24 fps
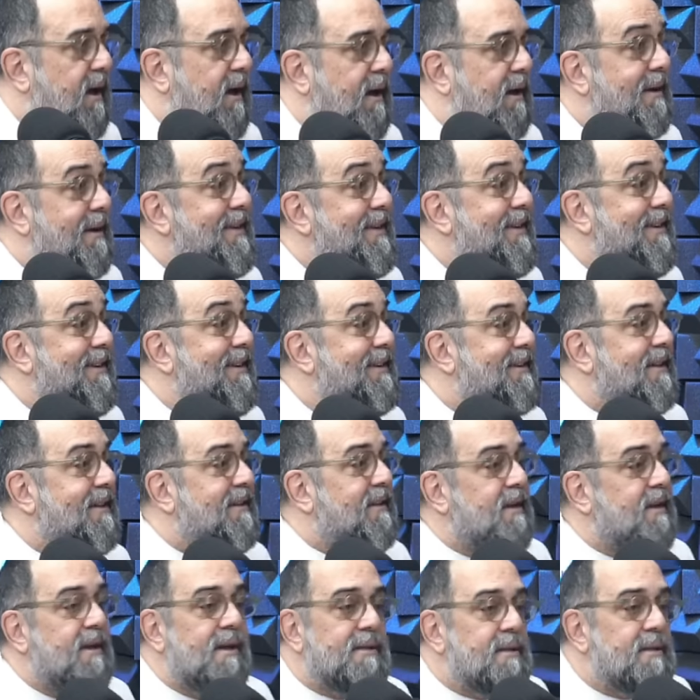Ah,
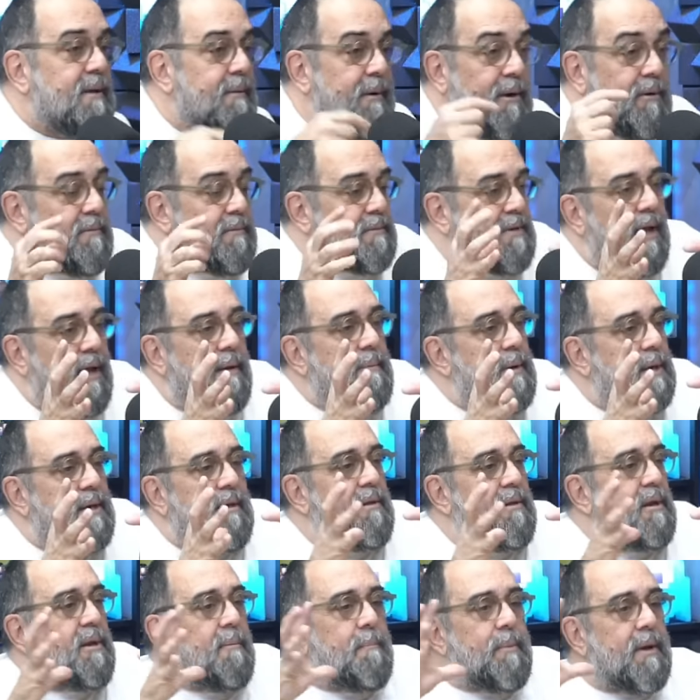ih, não,
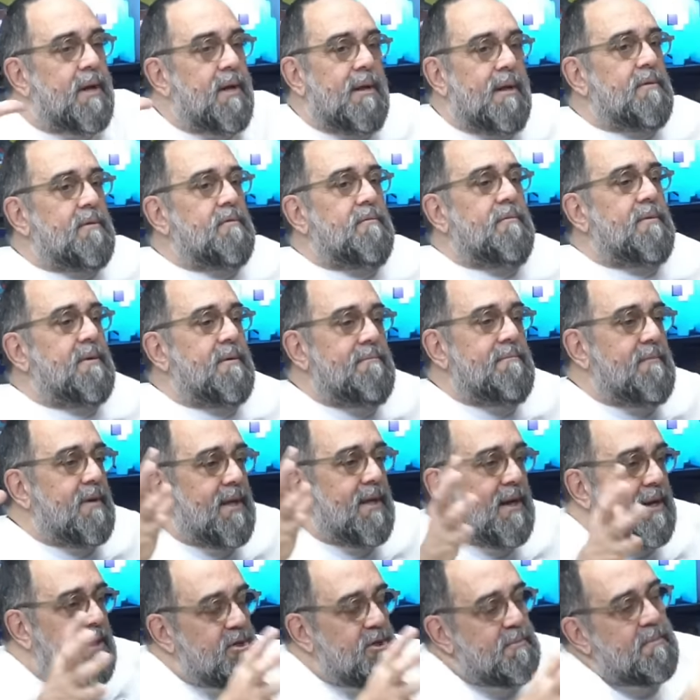sabe, aquilo ali para ele era um,
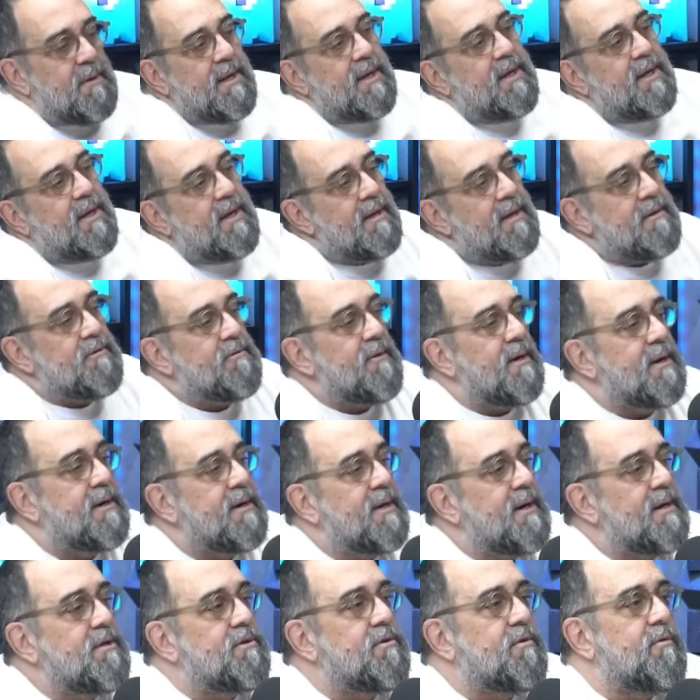grande brinquedo,
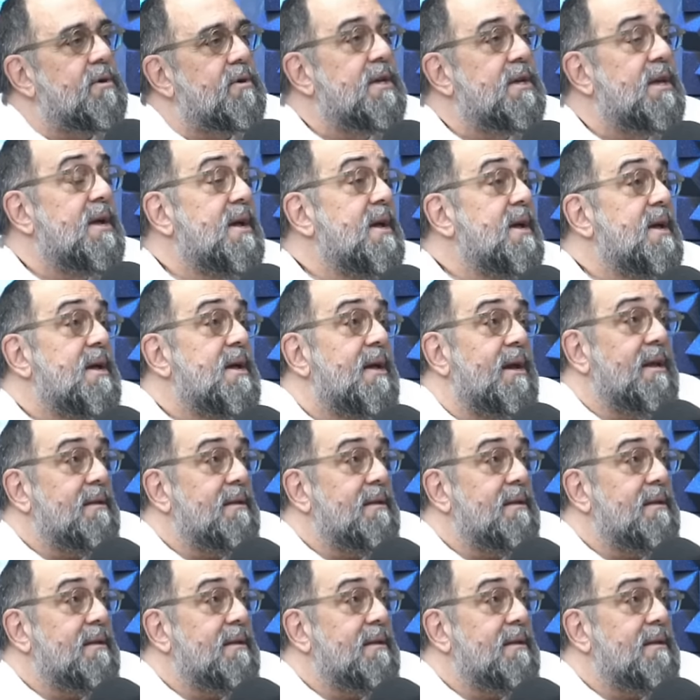uma grande coisa.